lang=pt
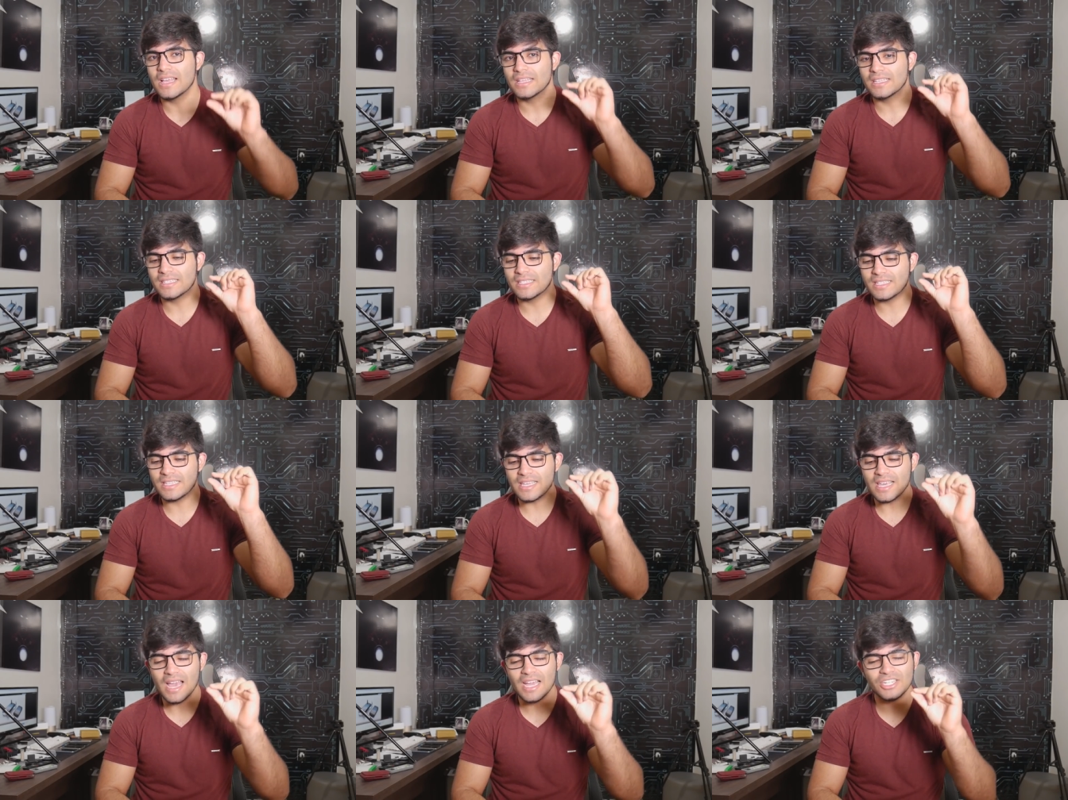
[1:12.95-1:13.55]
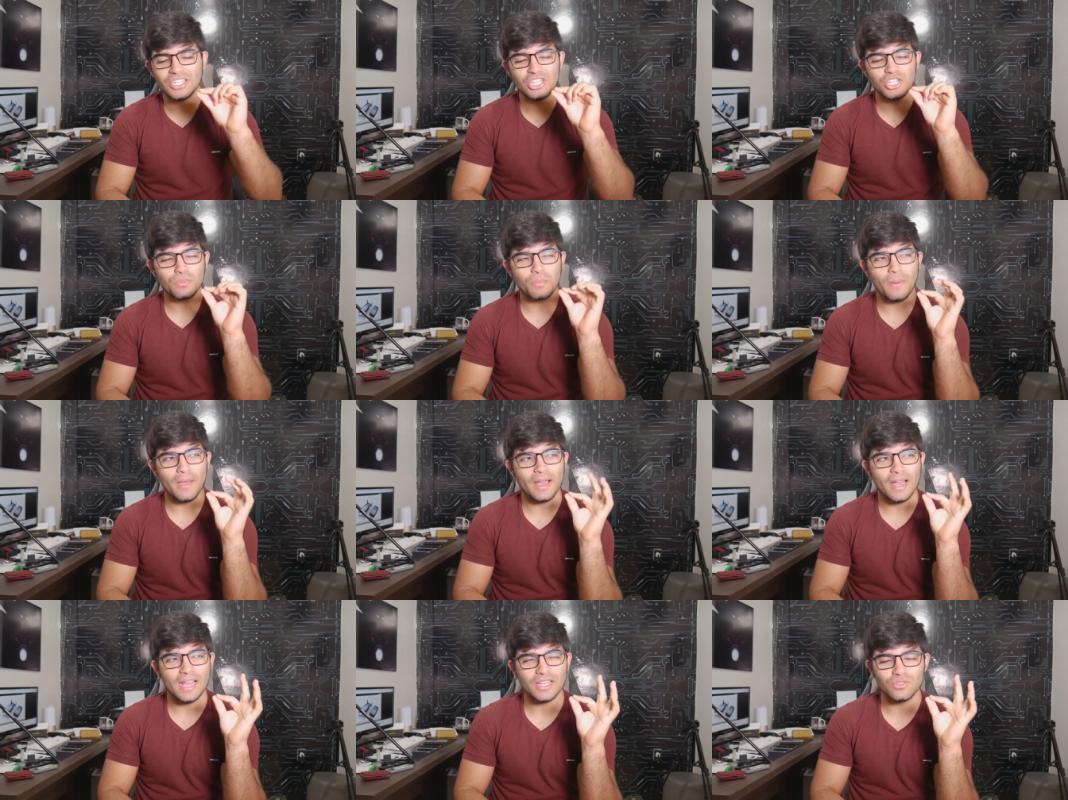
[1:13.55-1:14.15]
se a gente
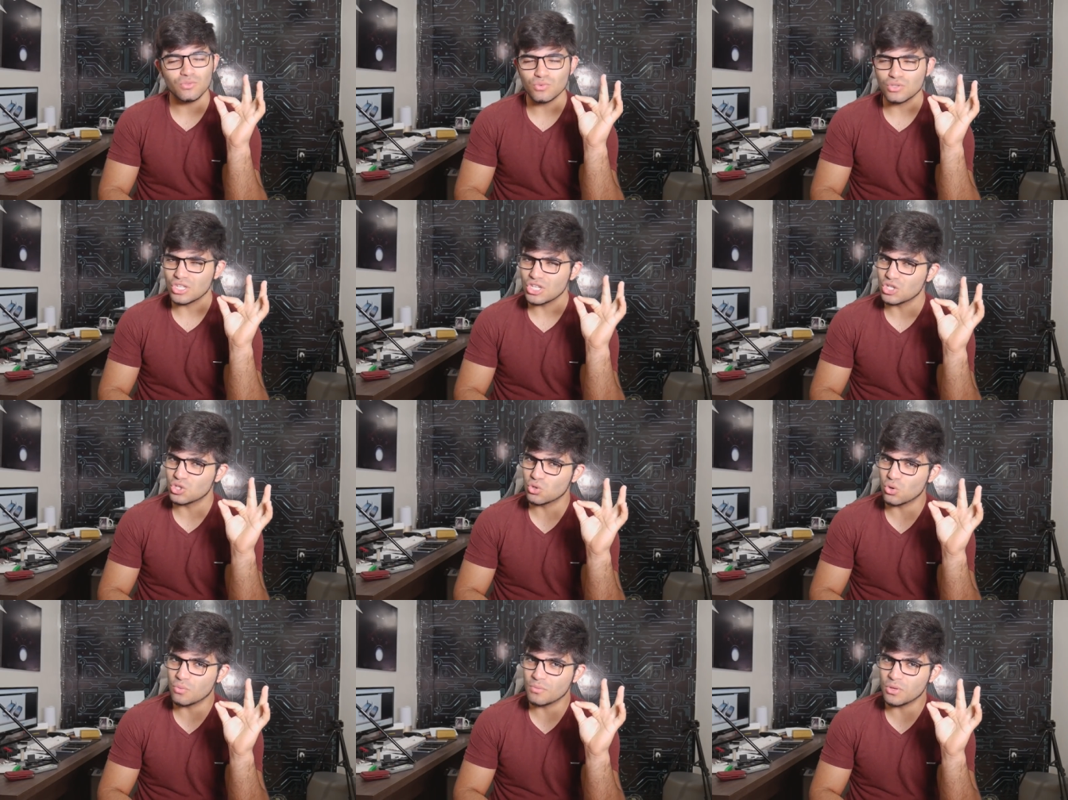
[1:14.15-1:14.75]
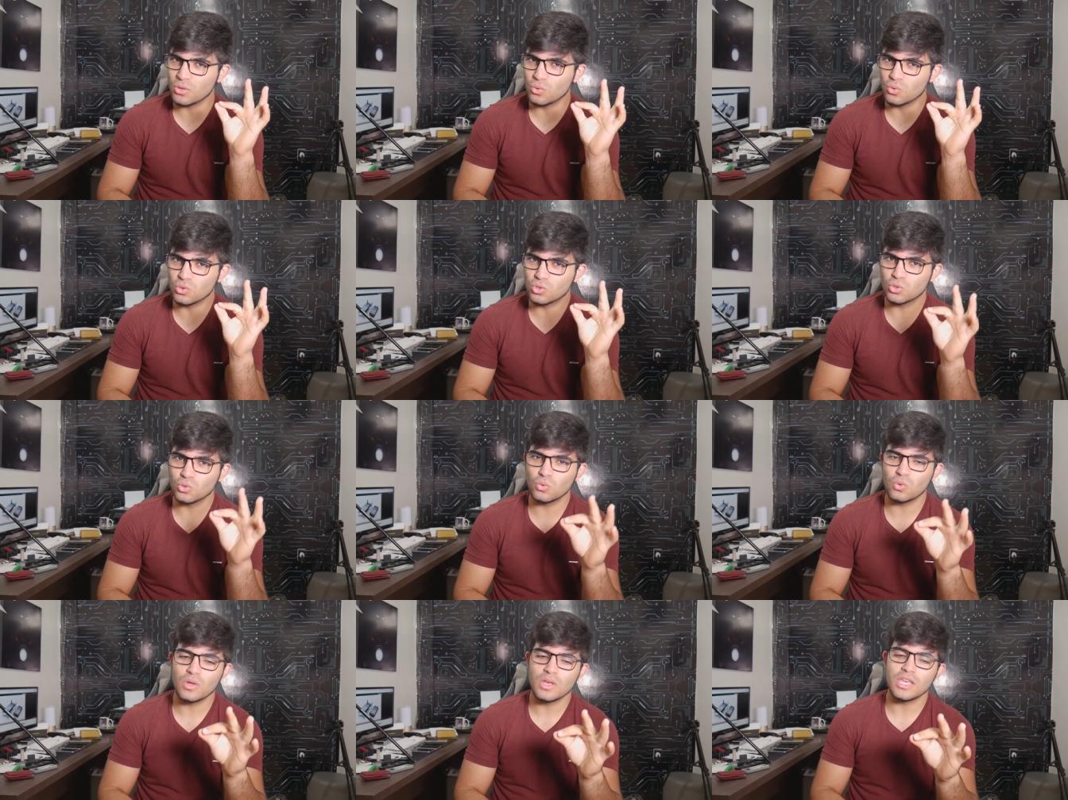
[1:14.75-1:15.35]
pegasse um sensor
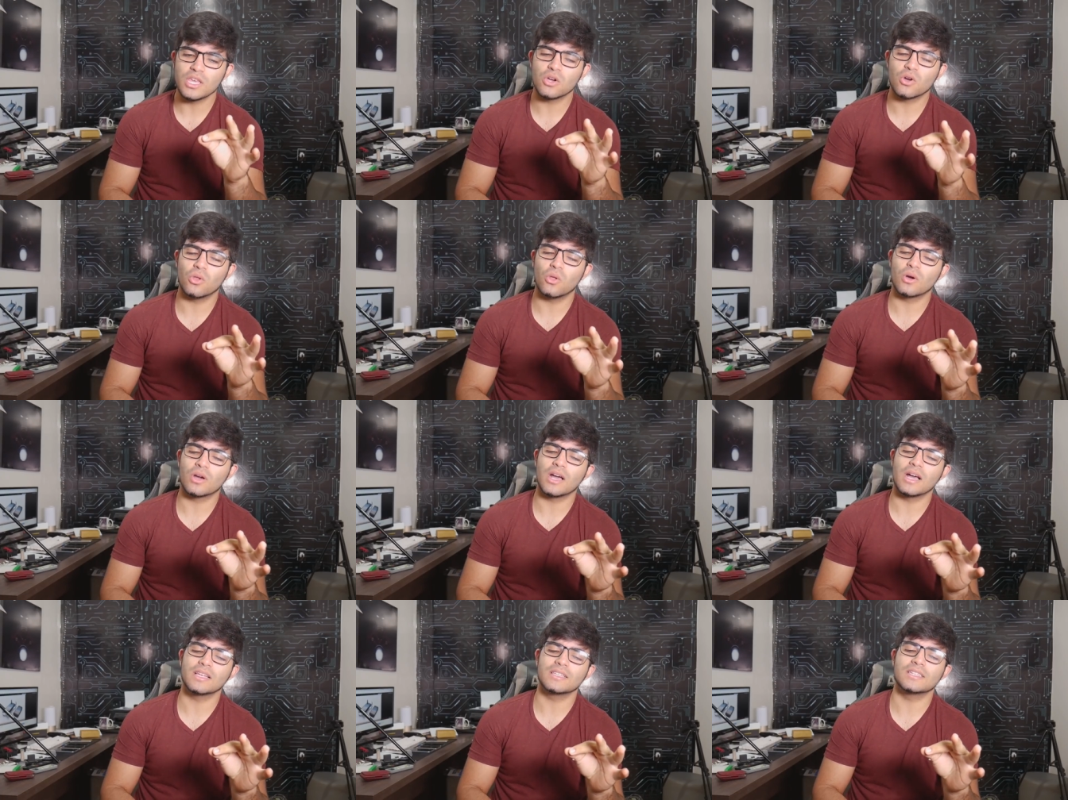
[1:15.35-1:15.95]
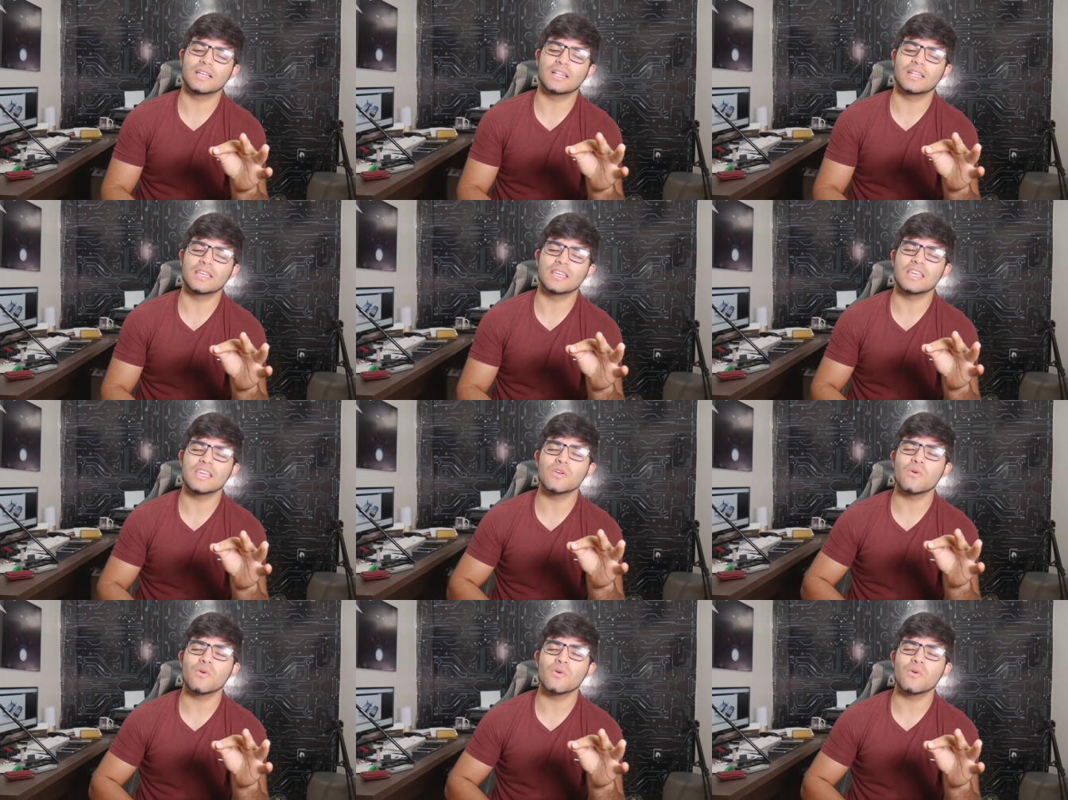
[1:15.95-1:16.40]
minúsculo e colocasse ali